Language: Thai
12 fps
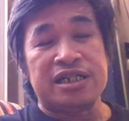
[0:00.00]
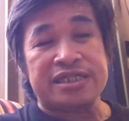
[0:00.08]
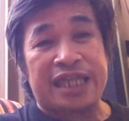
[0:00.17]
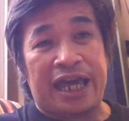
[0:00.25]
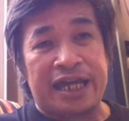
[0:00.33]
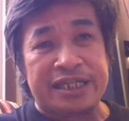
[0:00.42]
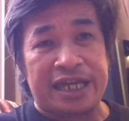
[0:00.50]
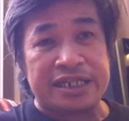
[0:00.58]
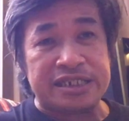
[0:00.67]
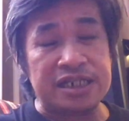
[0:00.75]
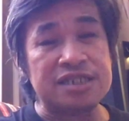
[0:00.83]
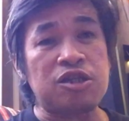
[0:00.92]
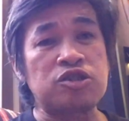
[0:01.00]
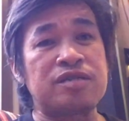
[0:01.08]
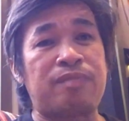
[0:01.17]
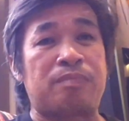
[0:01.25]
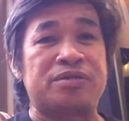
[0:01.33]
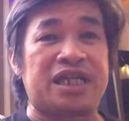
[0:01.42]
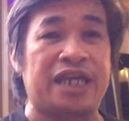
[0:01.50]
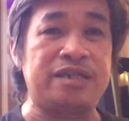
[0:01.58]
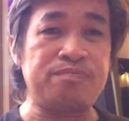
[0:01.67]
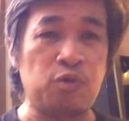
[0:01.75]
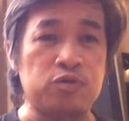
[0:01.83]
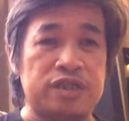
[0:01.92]
แต่ในชื่อต้นฉบับภาษา
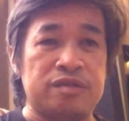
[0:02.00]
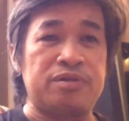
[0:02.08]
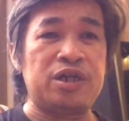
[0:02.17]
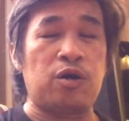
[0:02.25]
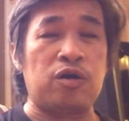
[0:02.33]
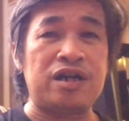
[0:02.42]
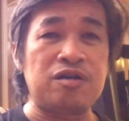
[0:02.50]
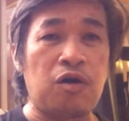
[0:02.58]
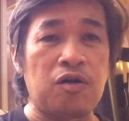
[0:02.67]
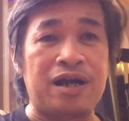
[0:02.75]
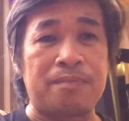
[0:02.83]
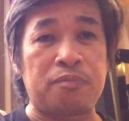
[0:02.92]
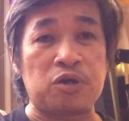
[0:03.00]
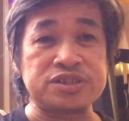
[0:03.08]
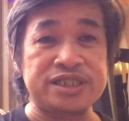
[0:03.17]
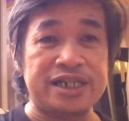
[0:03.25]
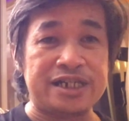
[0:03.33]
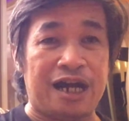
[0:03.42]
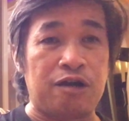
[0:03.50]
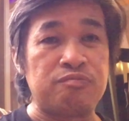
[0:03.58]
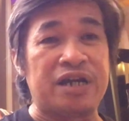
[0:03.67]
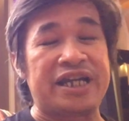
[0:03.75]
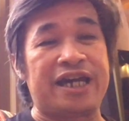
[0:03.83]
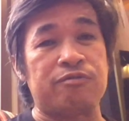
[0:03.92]
ญี่ปุ่น พี่โอก็งงกับโปสเตอร์เขาเหมื
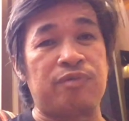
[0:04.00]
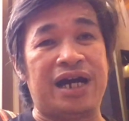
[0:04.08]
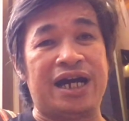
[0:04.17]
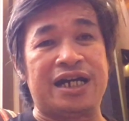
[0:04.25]
อนกันว่า